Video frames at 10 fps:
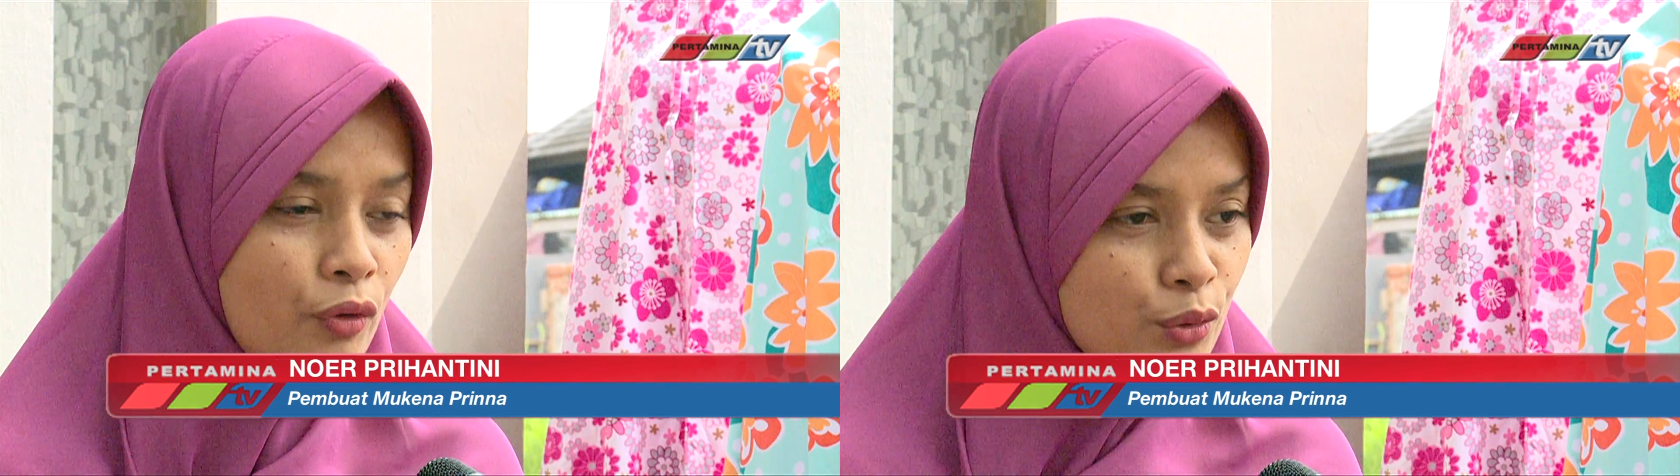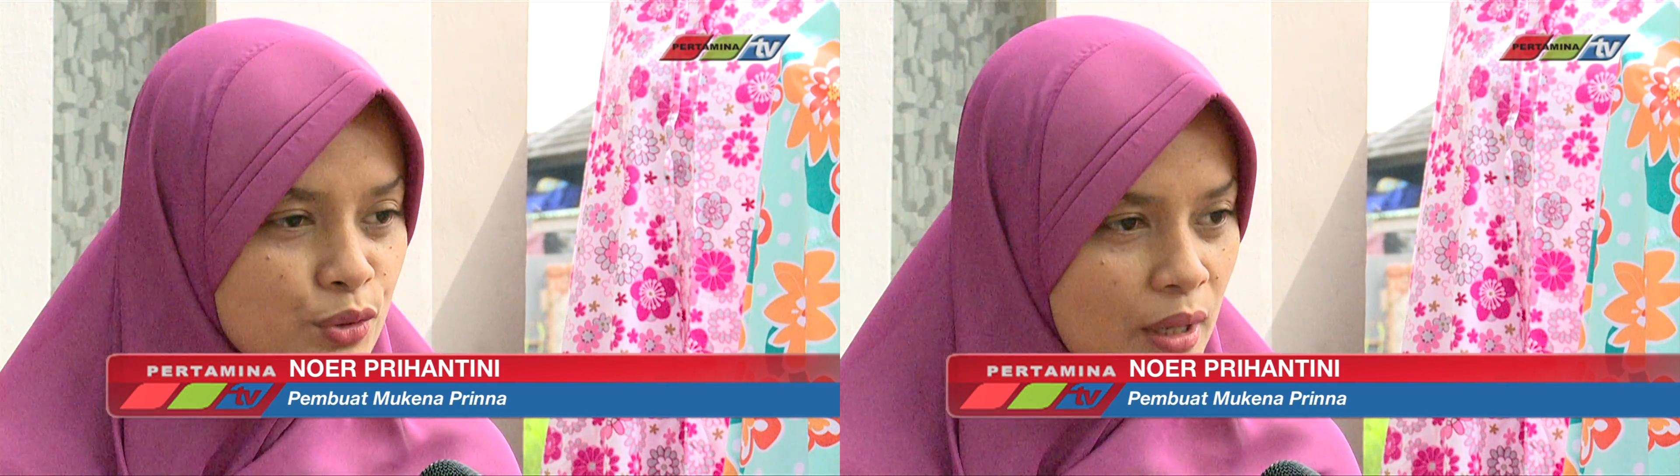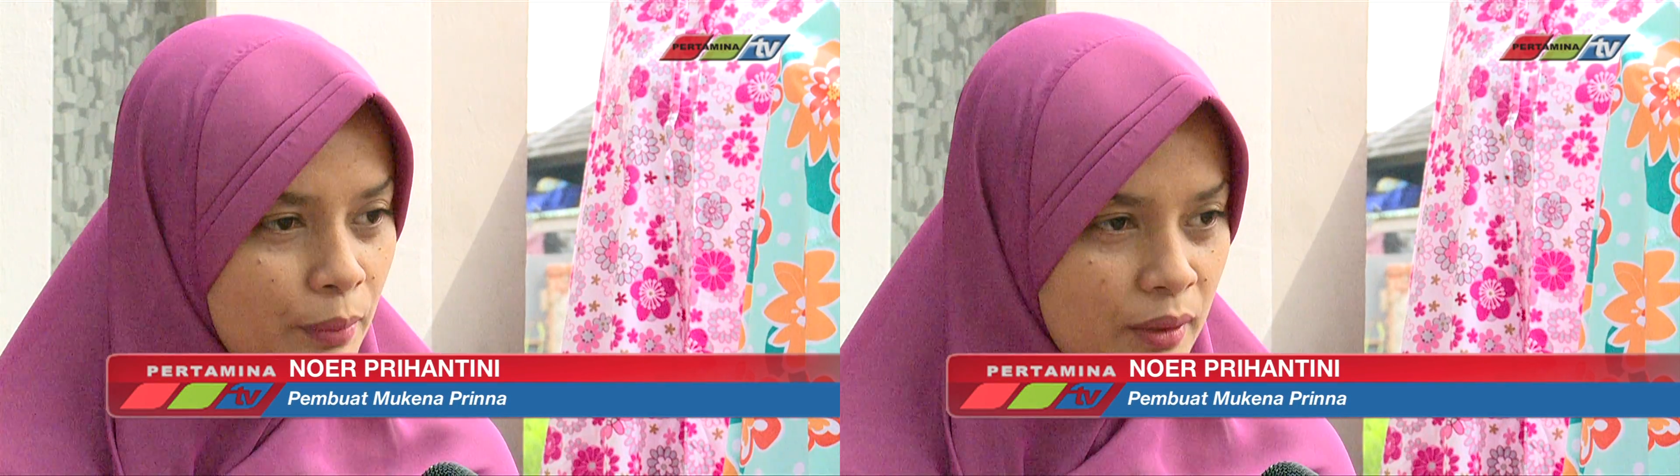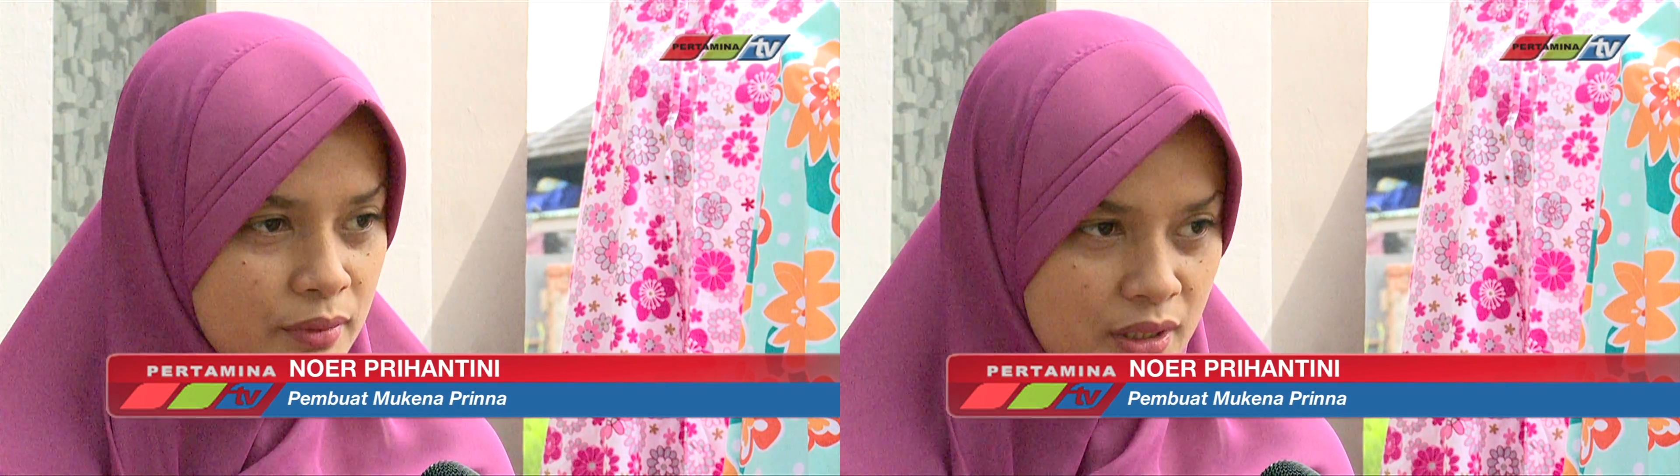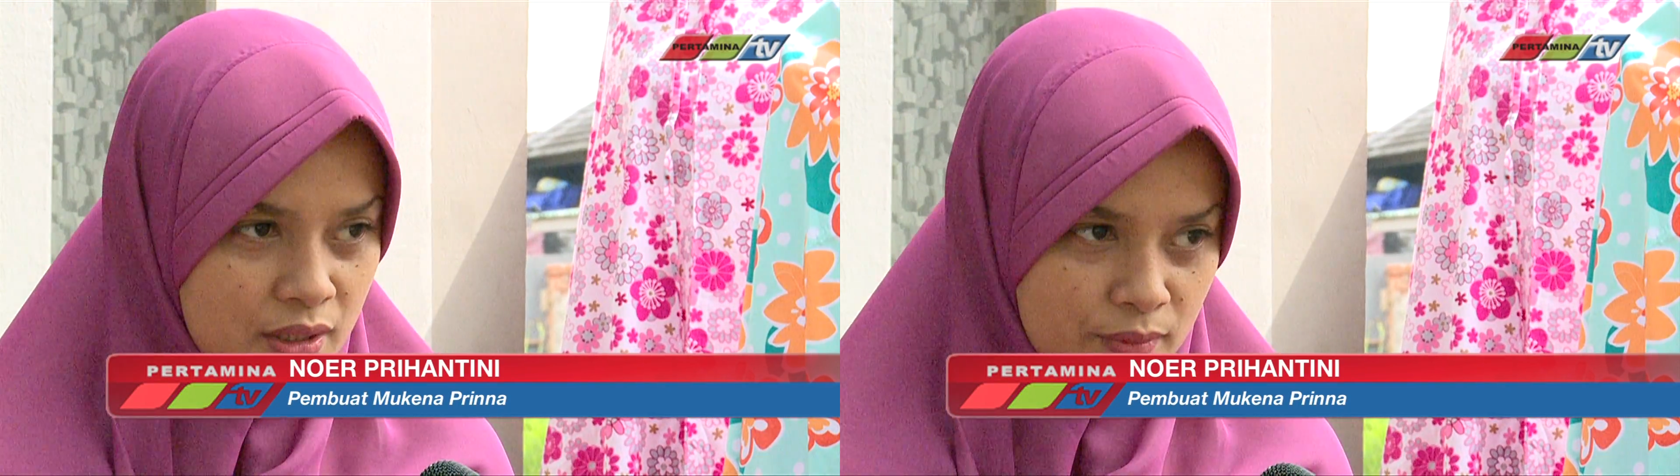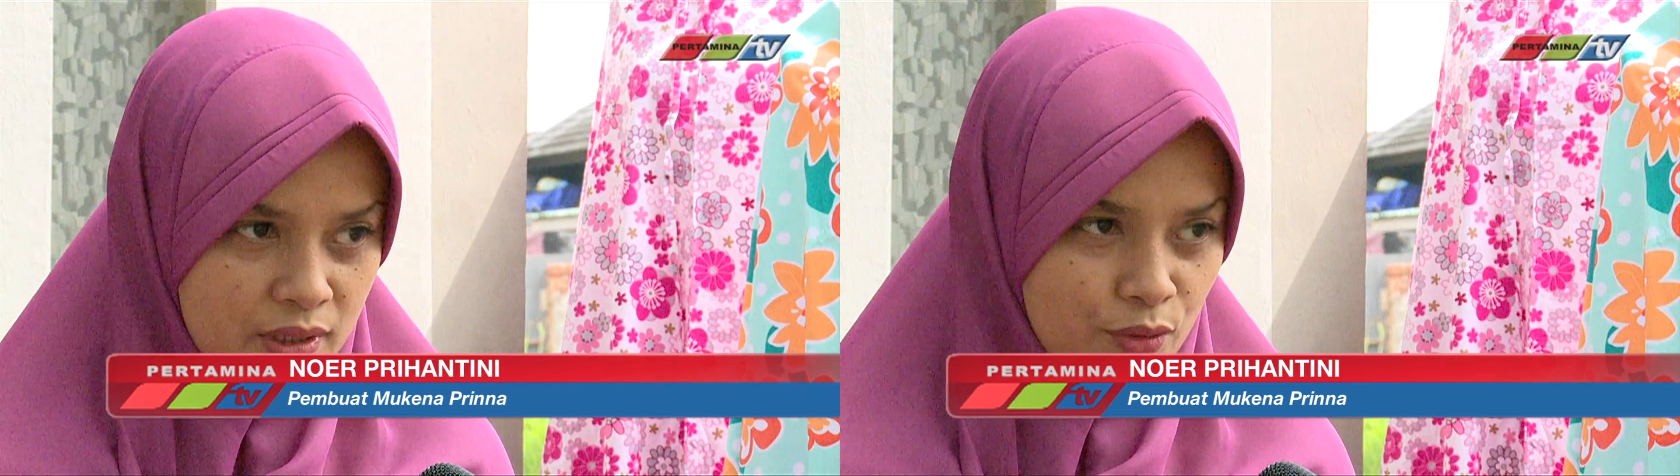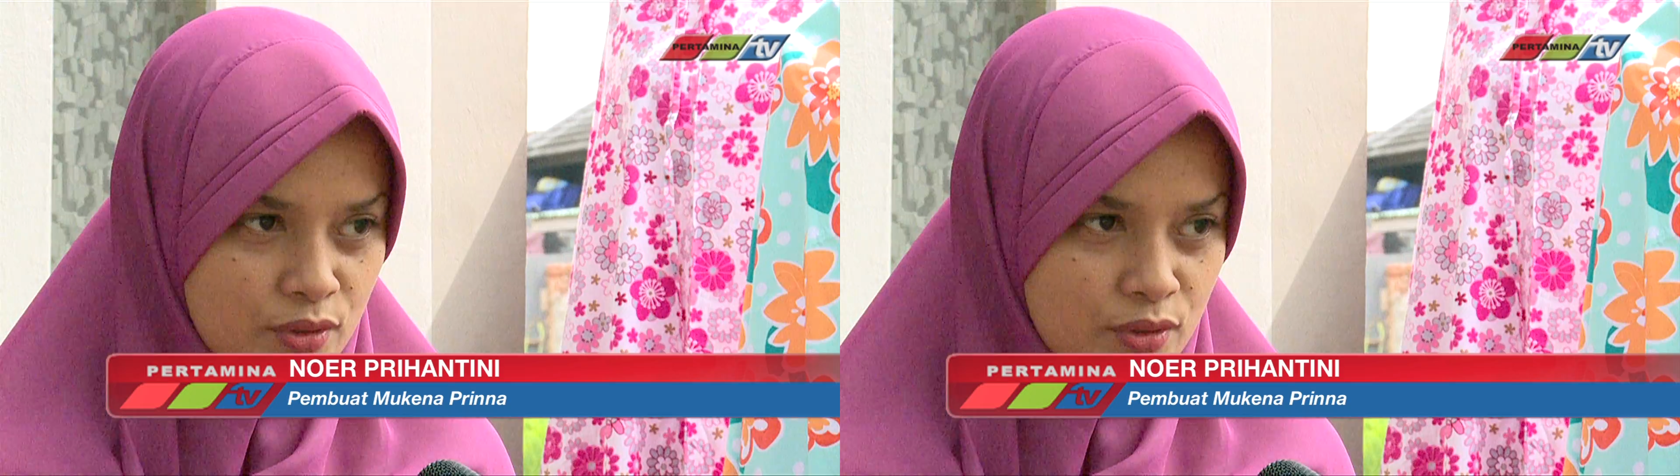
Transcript: fokus apa yang menjadi bidang